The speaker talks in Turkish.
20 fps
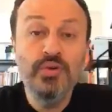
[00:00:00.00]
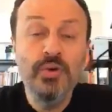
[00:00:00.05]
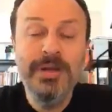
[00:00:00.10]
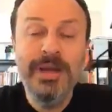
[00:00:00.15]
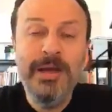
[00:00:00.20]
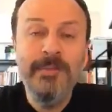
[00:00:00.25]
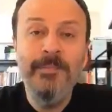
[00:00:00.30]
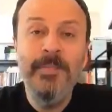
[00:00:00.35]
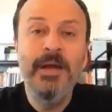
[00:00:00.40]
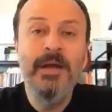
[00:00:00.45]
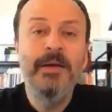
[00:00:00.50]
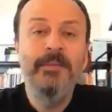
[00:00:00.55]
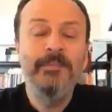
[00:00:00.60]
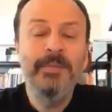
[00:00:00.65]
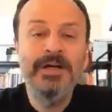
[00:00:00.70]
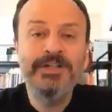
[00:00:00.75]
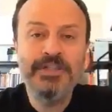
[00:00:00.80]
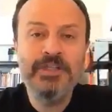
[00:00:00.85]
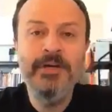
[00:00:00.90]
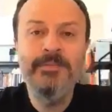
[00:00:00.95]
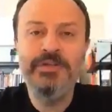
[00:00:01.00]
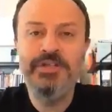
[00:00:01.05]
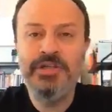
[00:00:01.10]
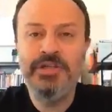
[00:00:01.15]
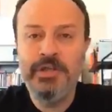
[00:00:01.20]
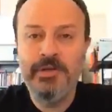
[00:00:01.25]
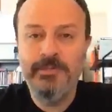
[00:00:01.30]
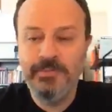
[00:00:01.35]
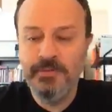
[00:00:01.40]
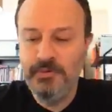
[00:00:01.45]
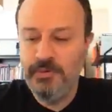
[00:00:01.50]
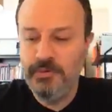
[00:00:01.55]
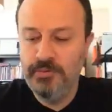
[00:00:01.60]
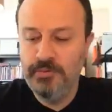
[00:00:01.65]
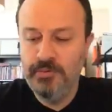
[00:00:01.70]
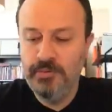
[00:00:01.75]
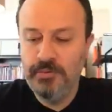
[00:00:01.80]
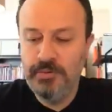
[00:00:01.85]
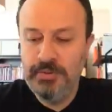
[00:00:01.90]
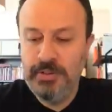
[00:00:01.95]
dönem başka bir şey
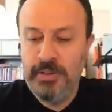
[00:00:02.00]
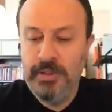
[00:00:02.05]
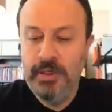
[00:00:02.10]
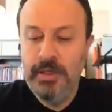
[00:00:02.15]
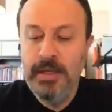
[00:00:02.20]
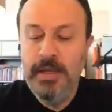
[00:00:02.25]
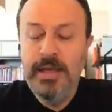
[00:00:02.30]
yapılıyordu orada.